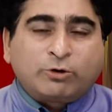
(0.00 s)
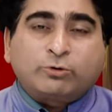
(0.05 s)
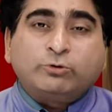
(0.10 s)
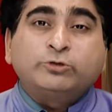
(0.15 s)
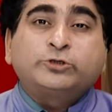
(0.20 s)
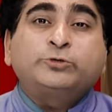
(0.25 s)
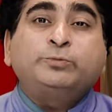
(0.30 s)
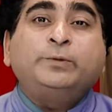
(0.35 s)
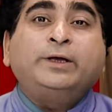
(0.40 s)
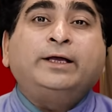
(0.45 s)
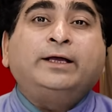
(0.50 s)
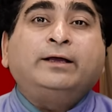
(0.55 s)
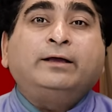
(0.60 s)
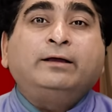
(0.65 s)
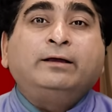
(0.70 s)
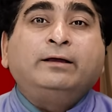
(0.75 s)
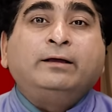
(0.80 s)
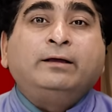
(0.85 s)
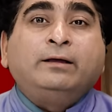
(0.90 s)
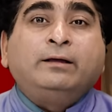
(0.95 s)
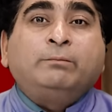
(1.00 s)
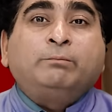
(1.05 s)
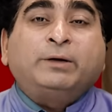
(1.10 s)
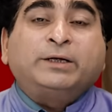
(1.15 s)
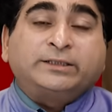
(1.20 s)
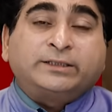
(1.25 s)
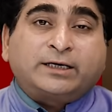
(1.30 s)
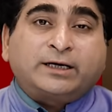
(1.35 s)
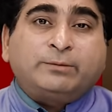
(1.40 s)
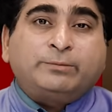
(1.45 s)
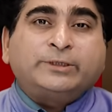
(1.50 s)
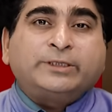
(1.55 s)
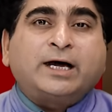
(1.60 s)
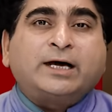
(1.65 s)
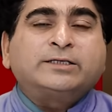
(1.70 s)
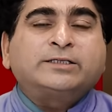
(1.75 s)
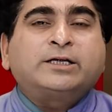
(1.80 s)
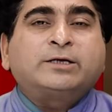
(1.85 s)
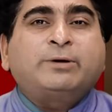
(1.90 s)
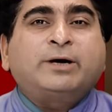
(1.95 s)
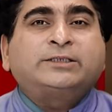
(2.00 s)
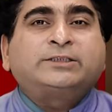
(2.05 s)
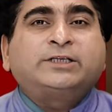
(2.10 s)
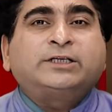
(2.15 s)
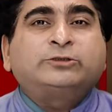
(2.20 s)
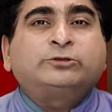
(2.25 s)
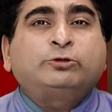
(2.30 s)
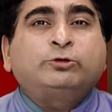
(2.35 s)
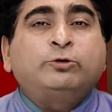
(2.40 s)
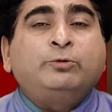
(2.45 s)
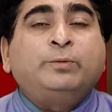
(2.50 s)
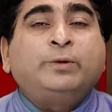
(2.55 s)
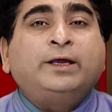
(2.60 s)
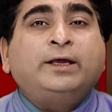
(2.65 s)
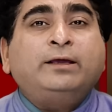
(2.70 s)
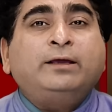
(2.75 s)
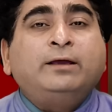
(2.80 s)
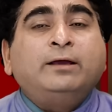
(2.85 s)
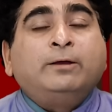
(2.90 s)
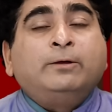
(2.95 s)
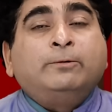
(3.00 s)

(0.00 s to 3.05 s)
और उसमें पंद्रह विधानसभा क्षेत्रों में